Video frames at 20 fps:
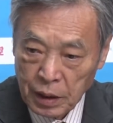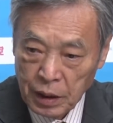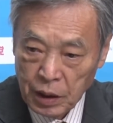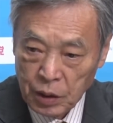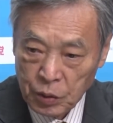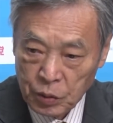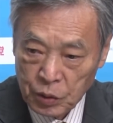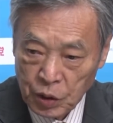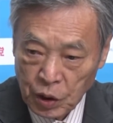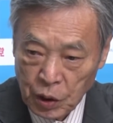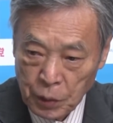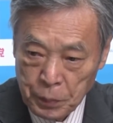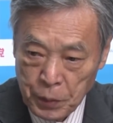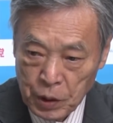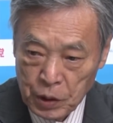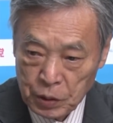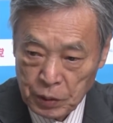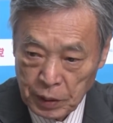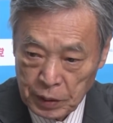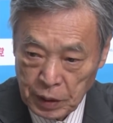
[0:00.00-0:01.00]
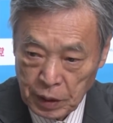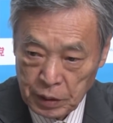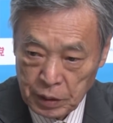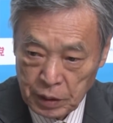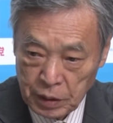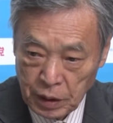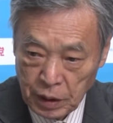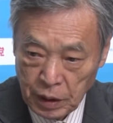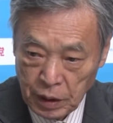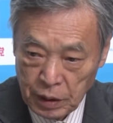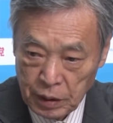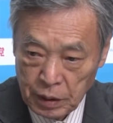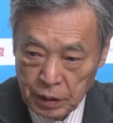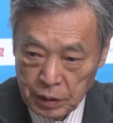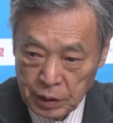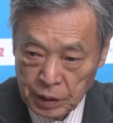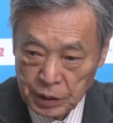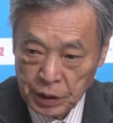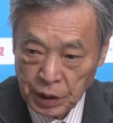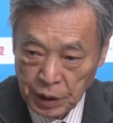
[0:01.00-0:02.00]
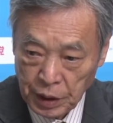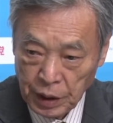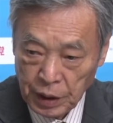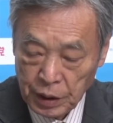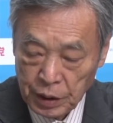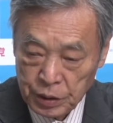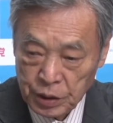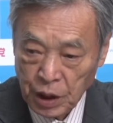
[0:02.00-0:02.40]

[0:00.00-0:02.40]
A47 ページにあたって出され